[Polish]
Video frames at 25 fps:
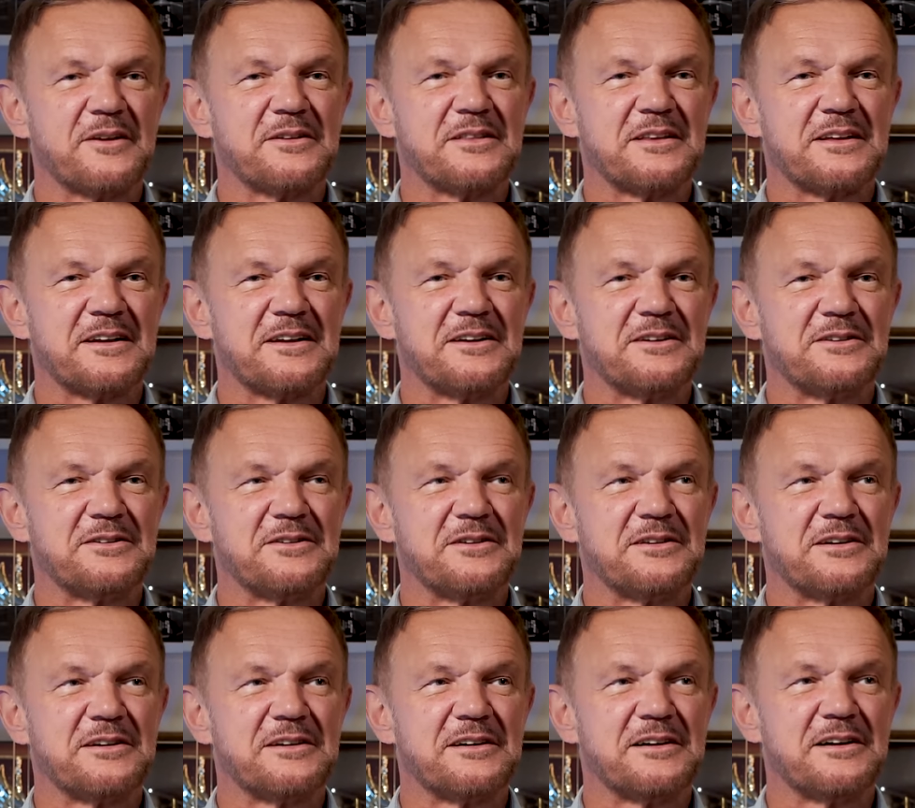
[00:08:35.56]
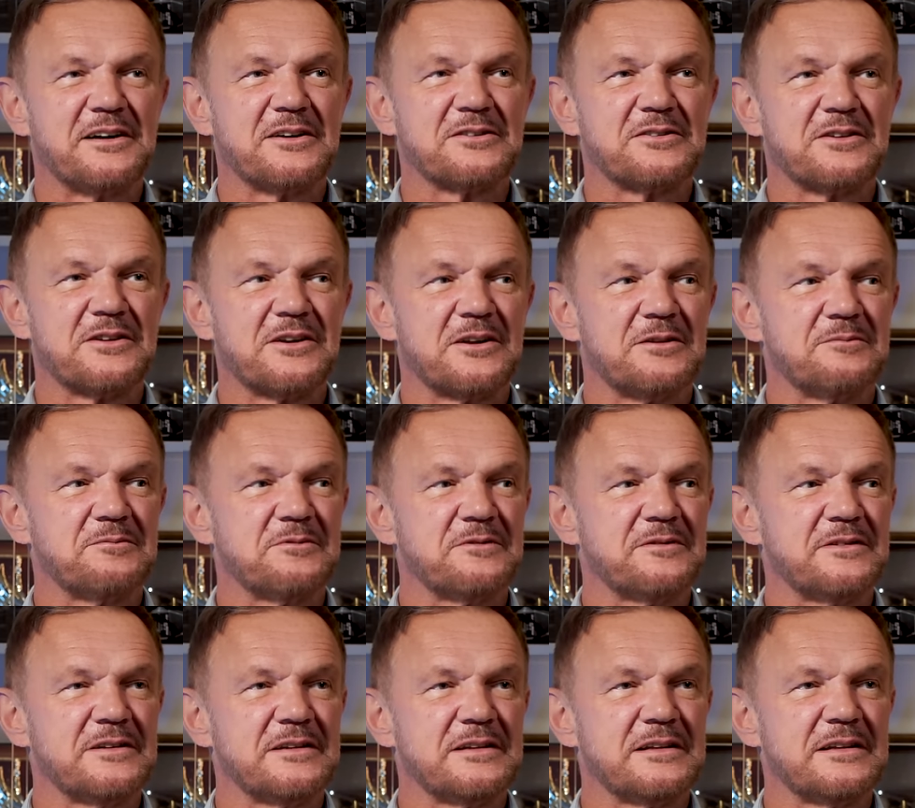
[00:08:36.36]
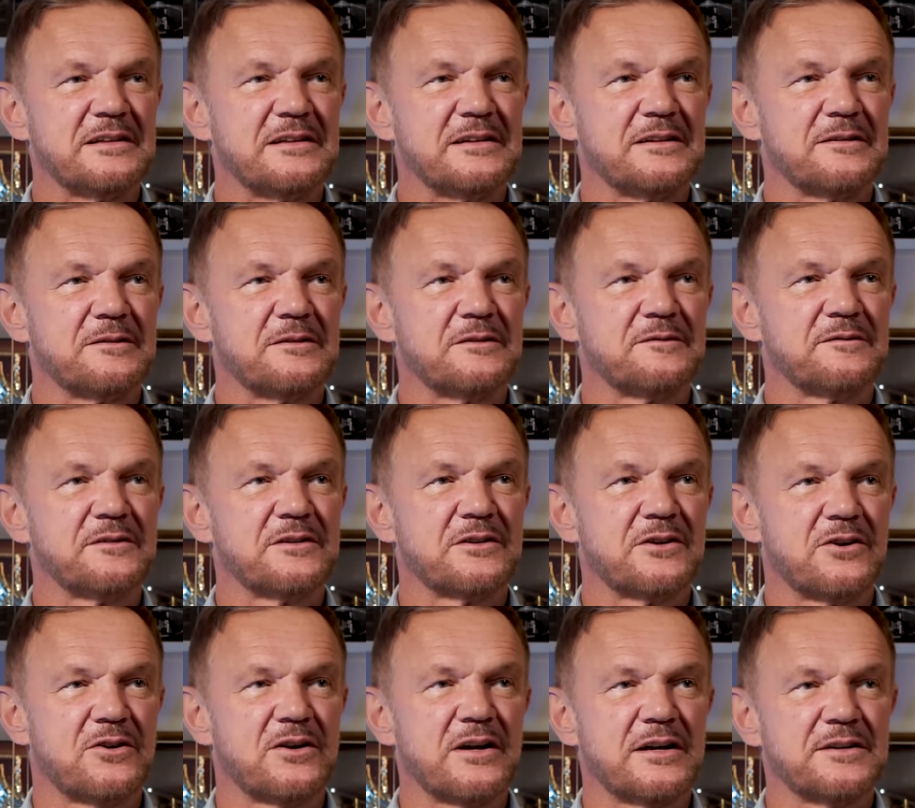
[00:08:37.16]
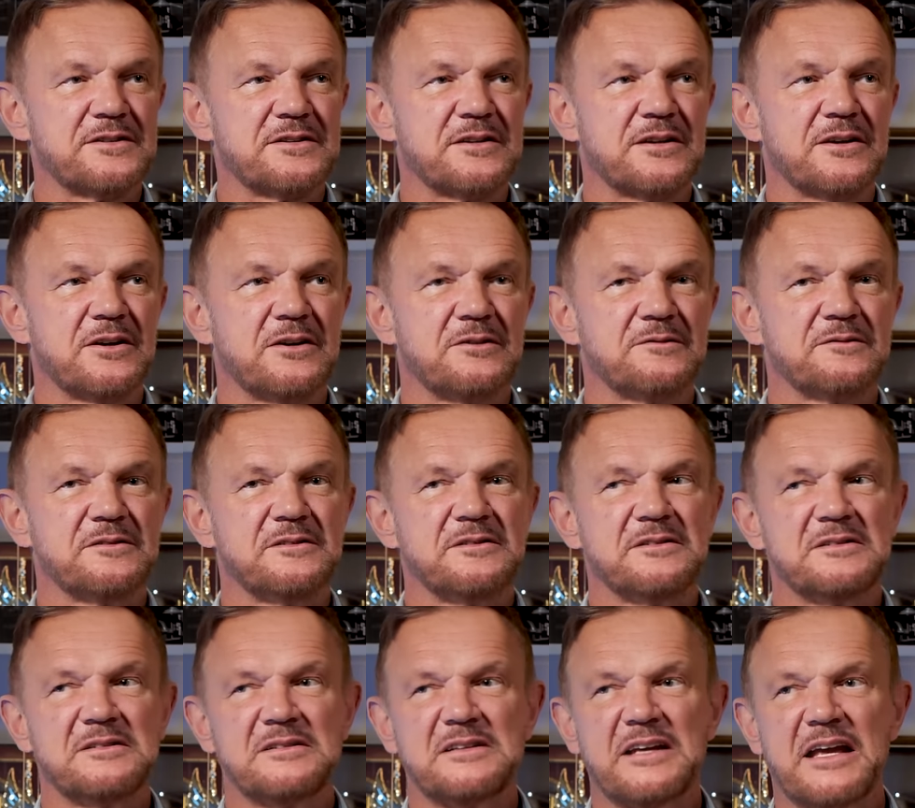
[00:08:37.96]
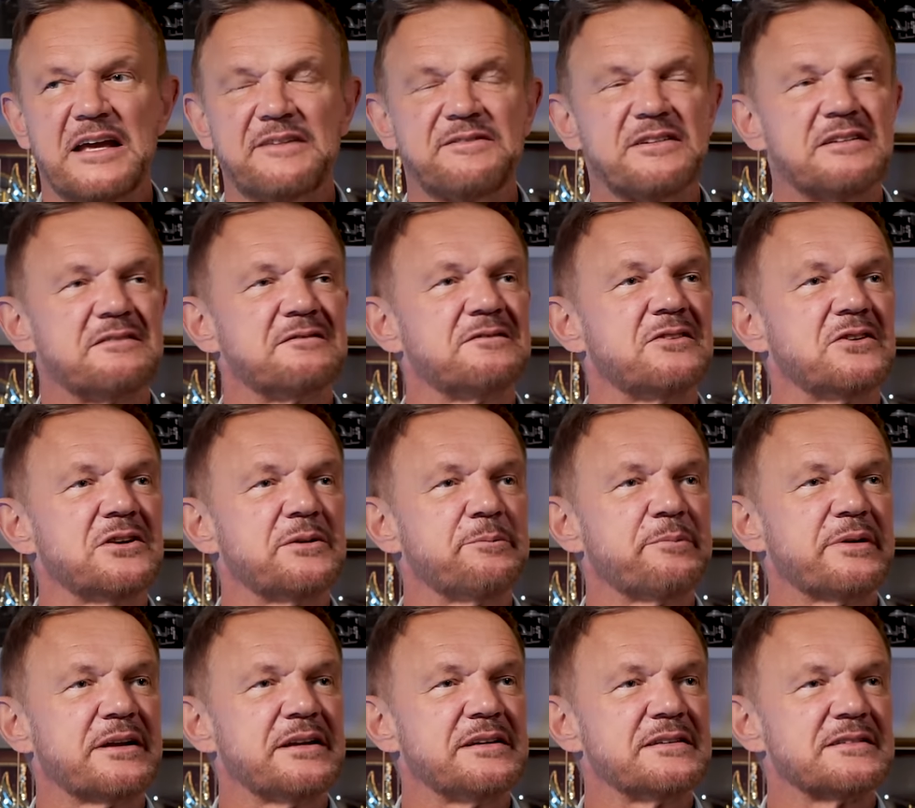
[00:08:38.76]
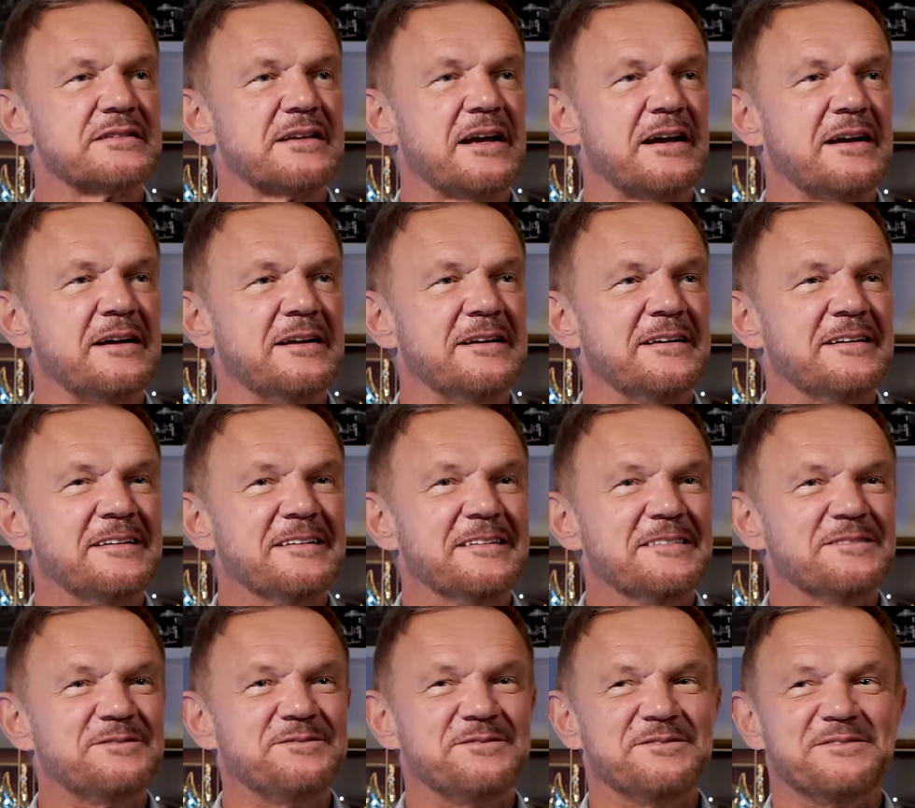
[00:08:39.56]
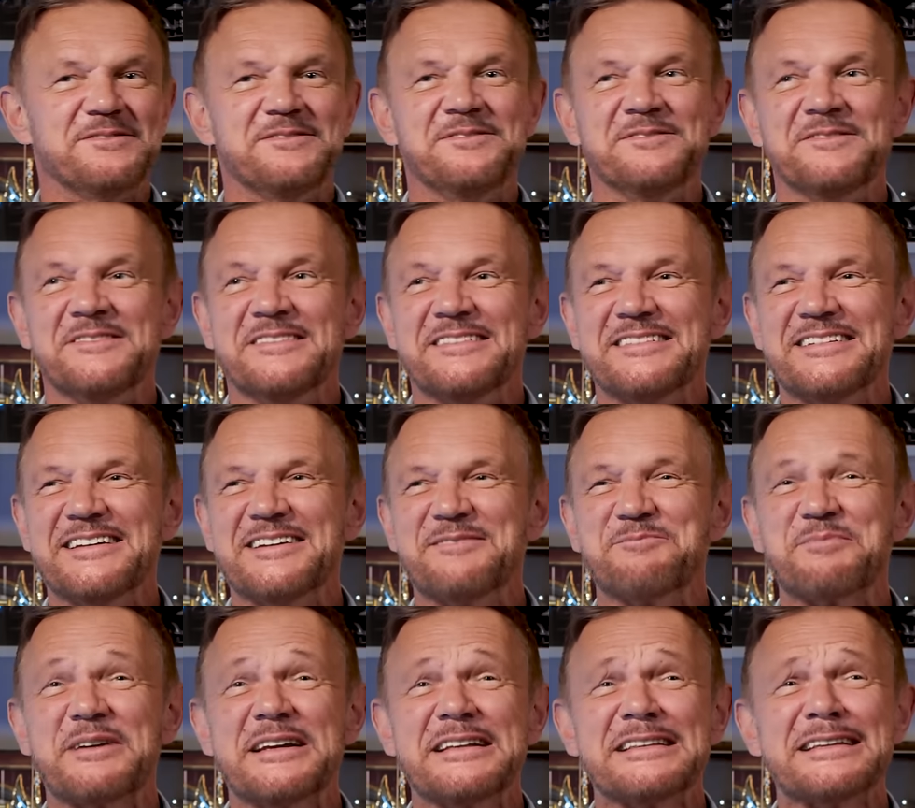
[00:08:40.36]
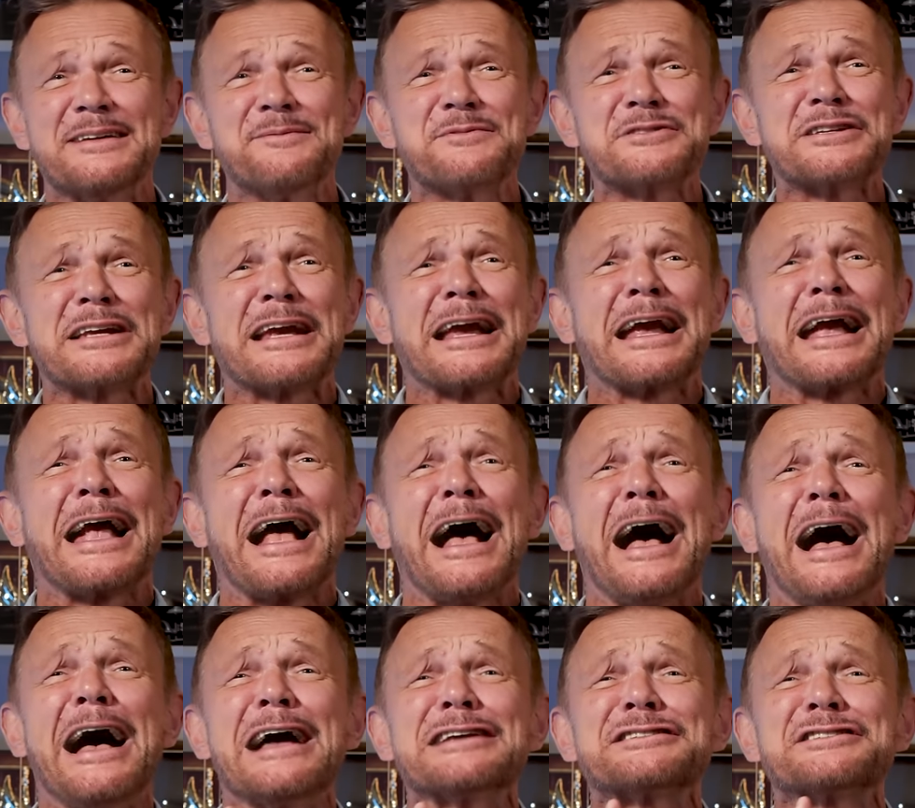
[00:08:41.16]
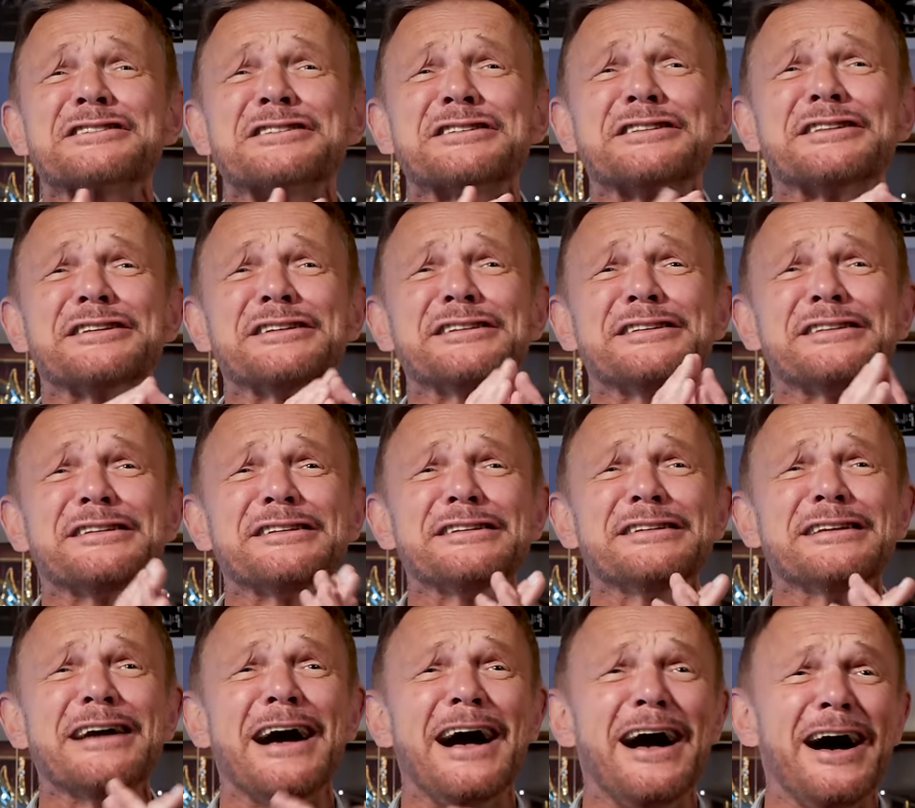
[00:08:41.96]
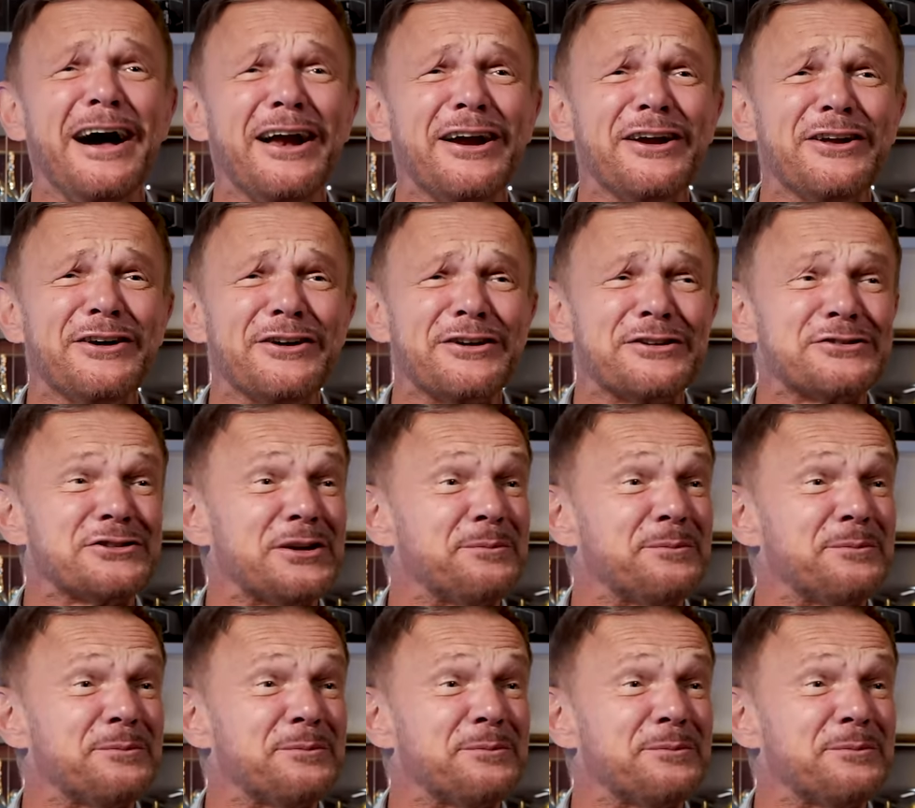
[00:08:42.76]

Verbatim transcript: Dlatego aktora mówi, on mówi, kochacie? A on mówi, nie wiem, woli Prince'a. Ja pamiętam, że każdy dialog